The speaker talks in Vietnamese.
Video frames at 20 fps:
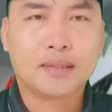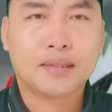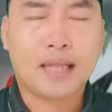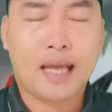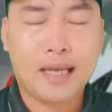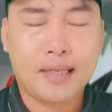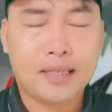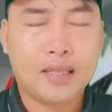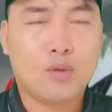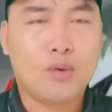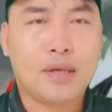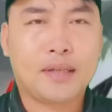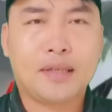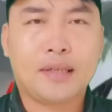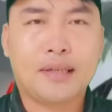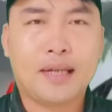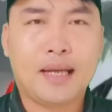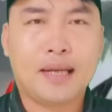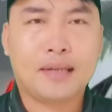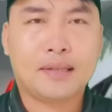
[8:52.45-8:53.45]
tại cơ quan
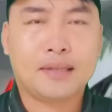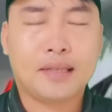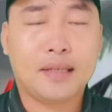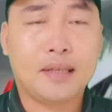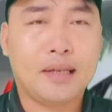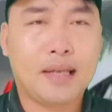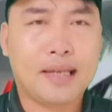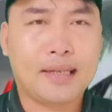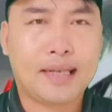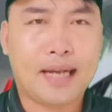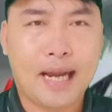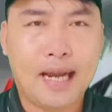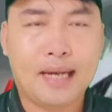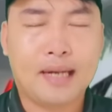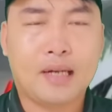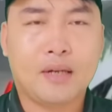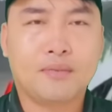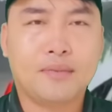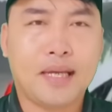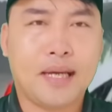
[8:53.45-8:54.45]
chức năng thì nó lại
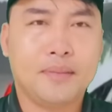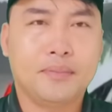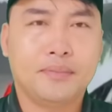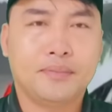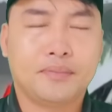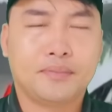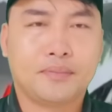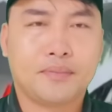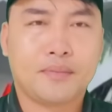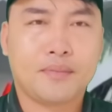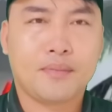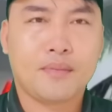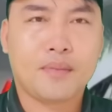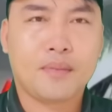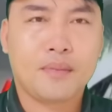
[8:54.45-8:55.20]
càng không dám ừ.